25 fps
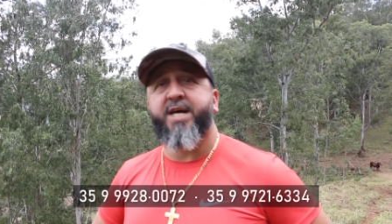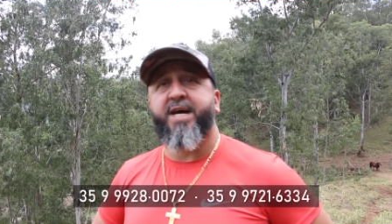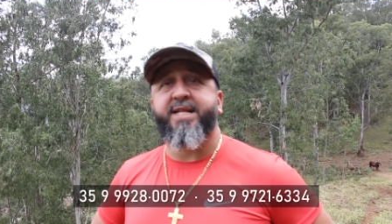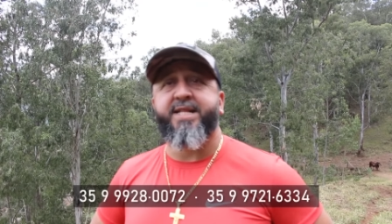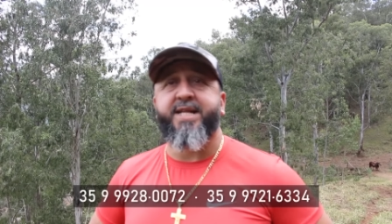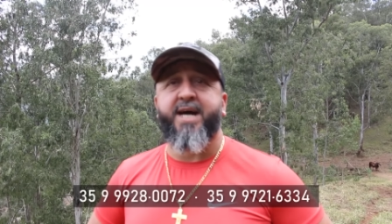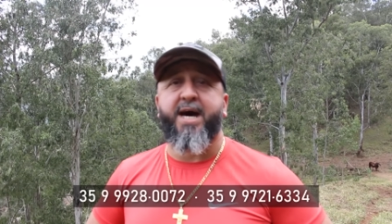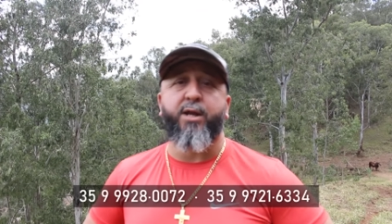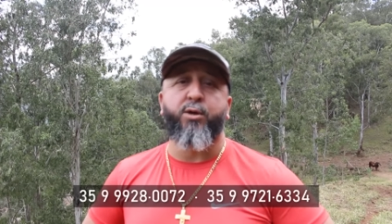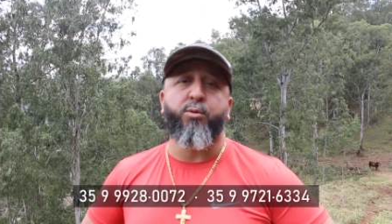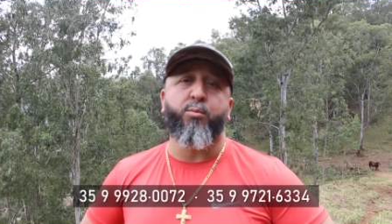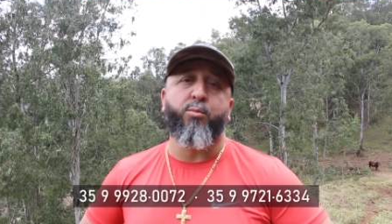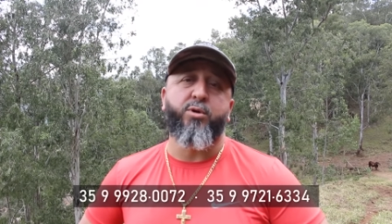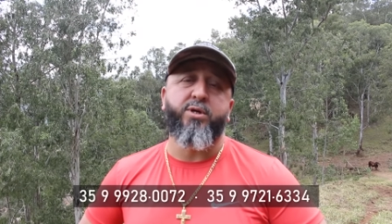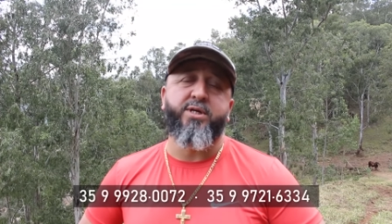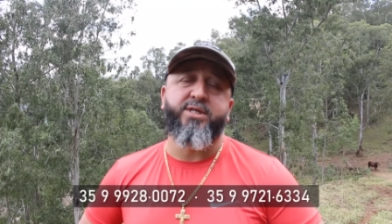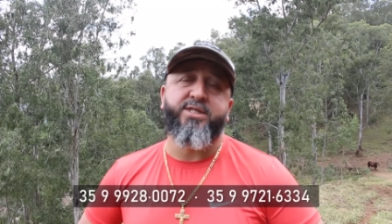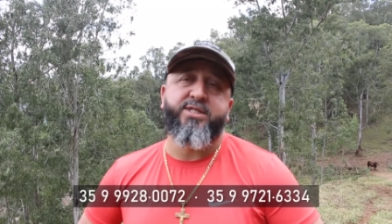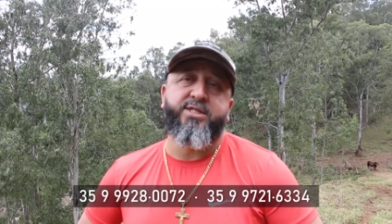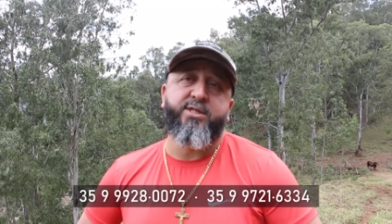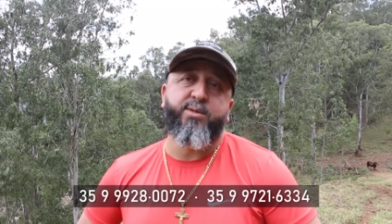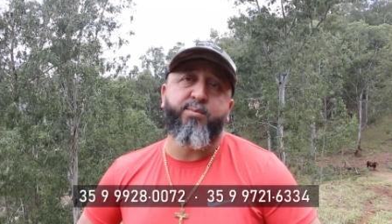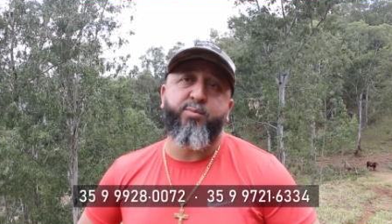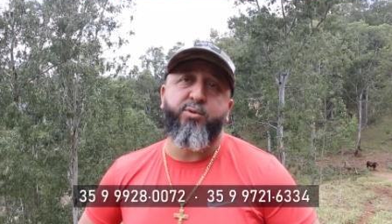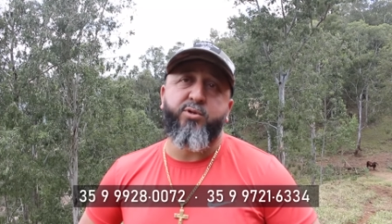nós estamos tá no
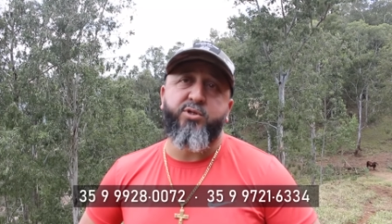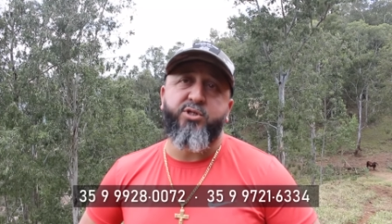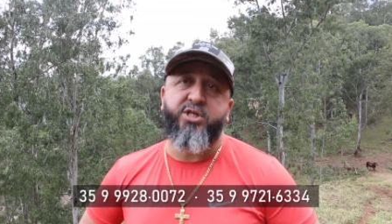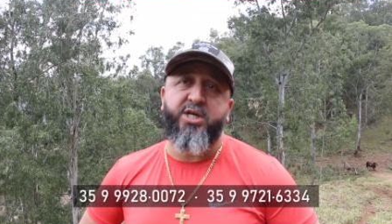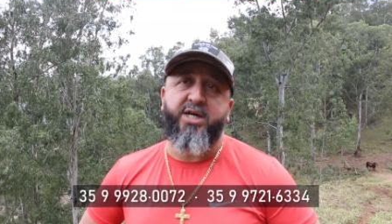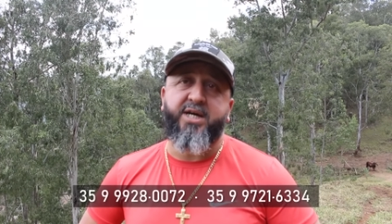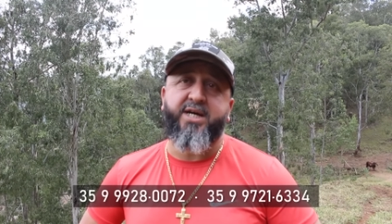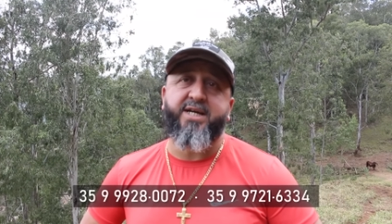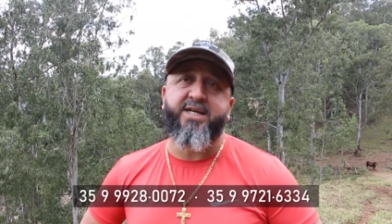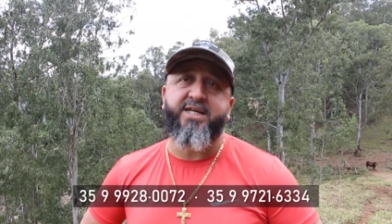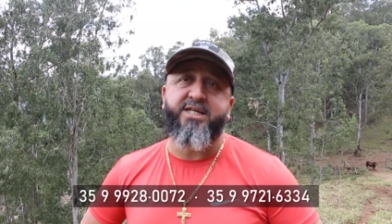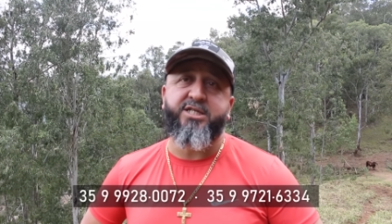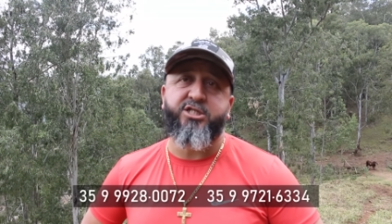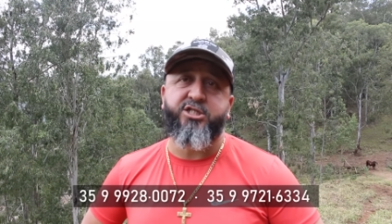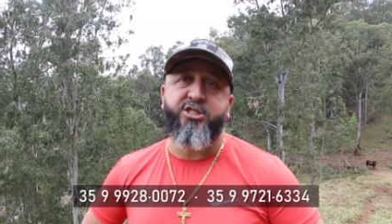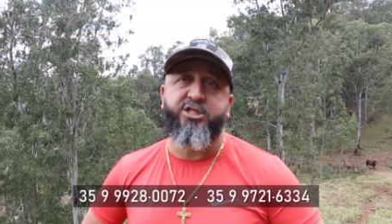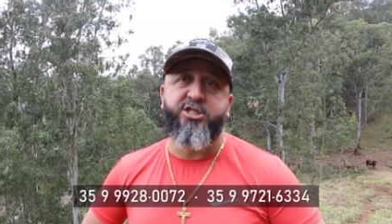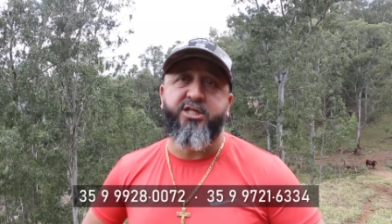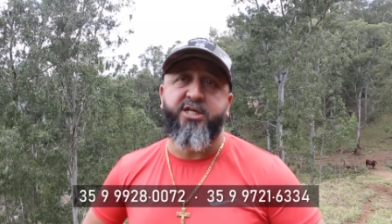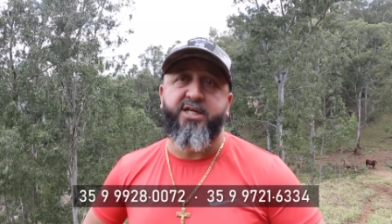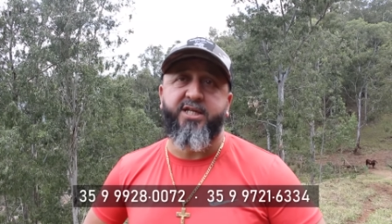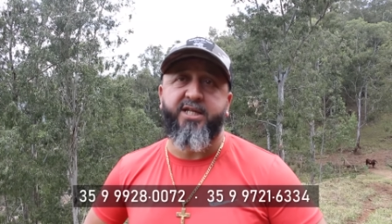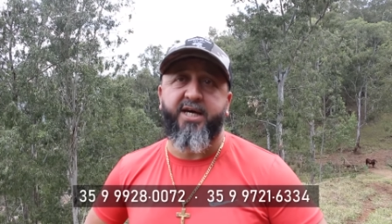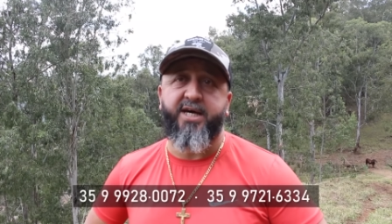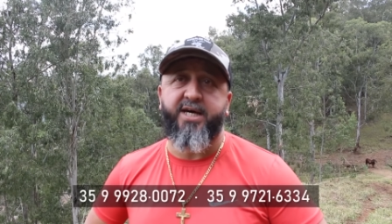município de
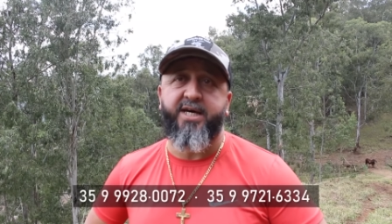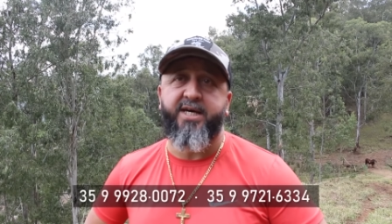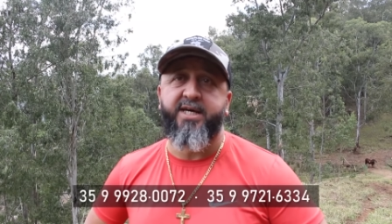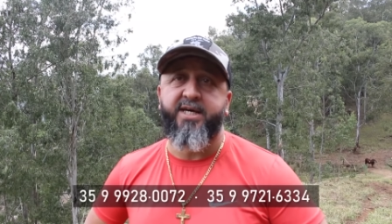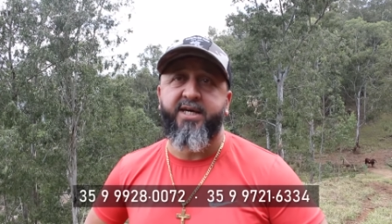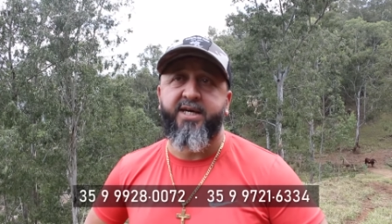Cristina,